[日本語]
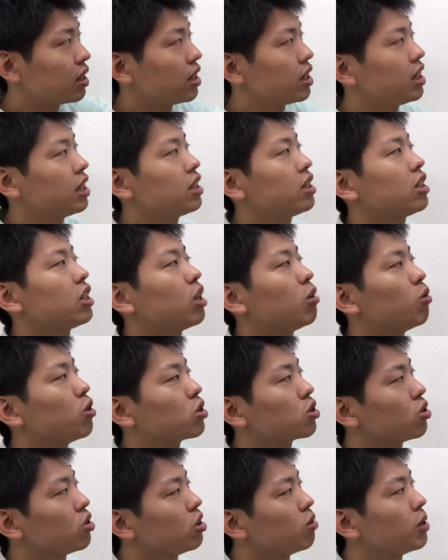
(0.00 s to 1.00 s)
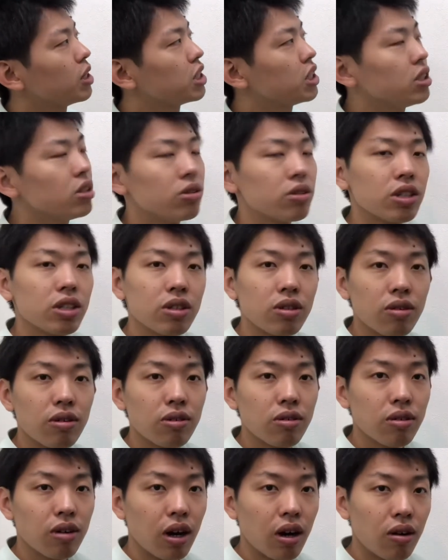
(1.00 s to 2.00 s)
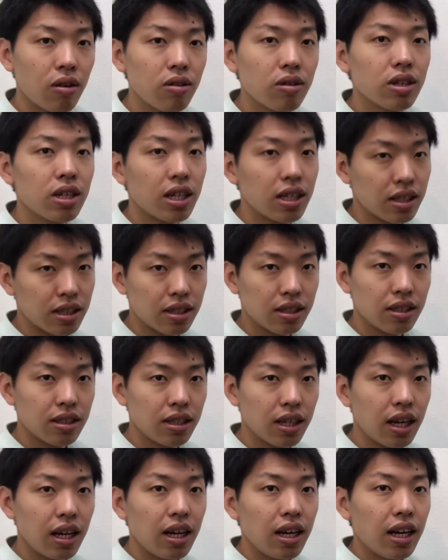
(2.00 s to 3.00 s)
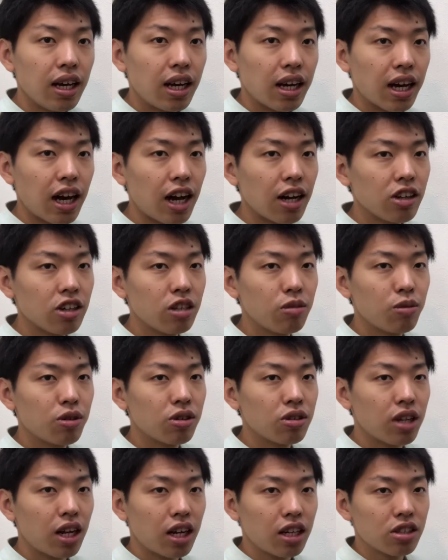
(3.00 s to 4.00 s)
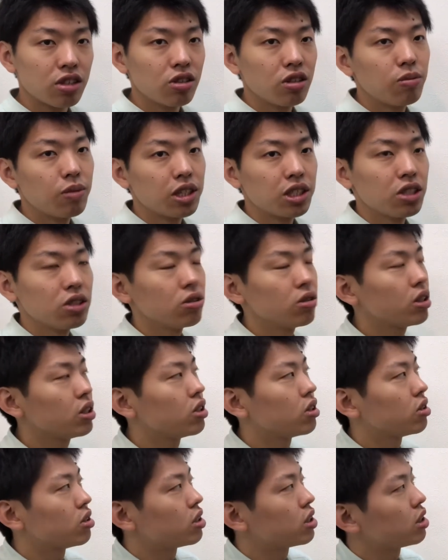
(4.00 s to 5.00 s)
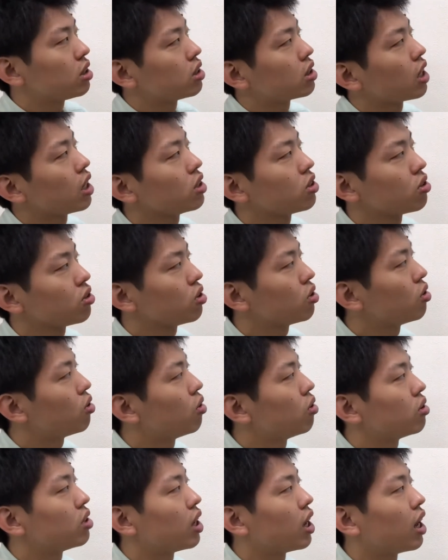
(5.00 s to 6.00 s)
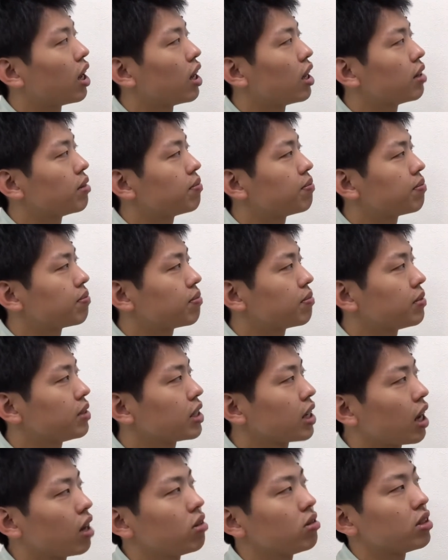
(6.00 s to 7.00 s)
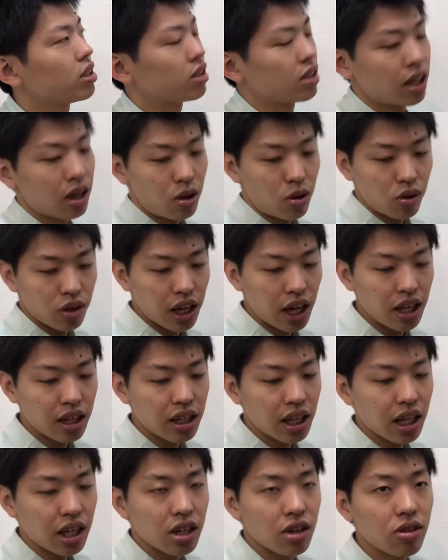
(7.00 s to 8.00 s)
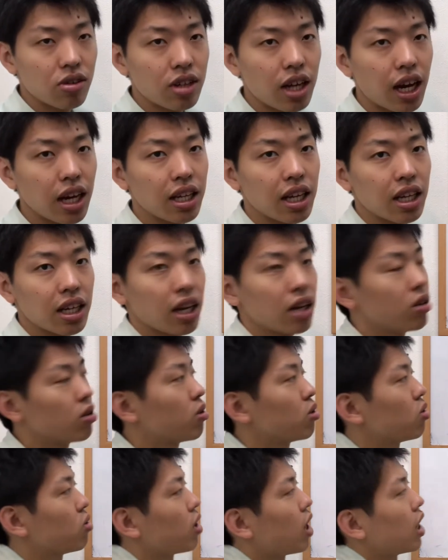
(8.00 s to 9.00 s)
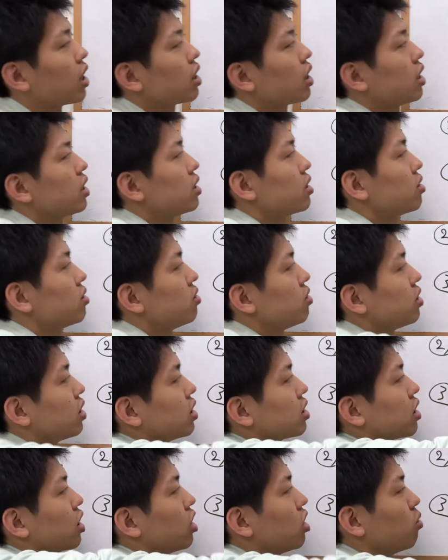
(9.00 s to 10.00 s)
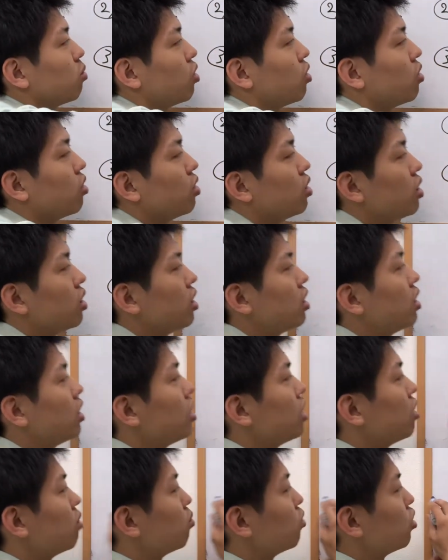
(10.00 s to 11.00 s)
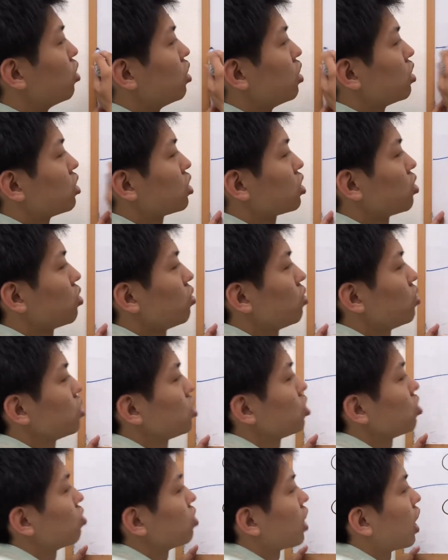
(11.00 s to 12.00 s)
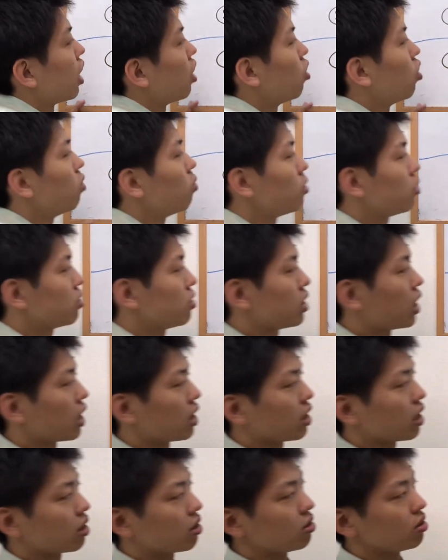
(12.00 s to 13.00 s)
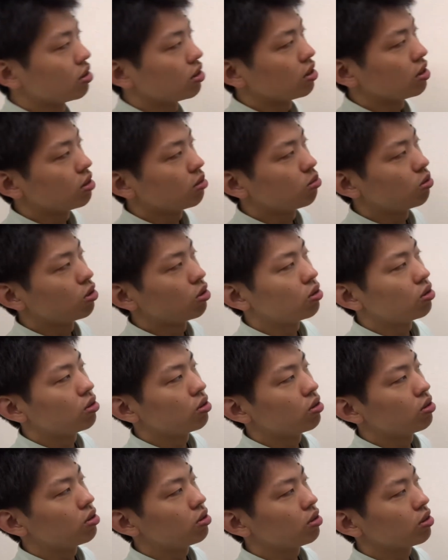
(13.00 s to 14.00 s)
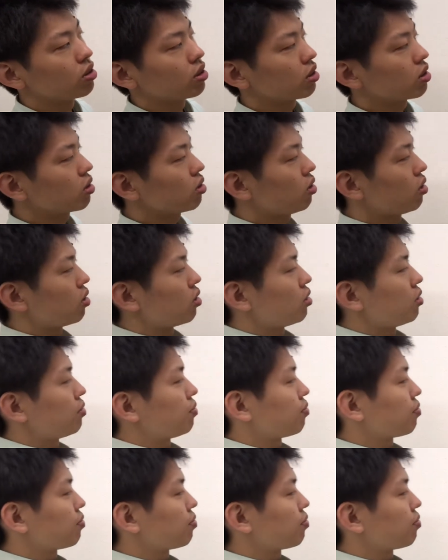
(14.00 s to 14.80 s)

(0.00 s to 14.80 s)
行ってもその場しのぎのことが多いですで軽いものならその場しのぎの対処療法でいけるんですだから保険適用内でいけることがあったりするんですけどももう症状が重くなってくるもうと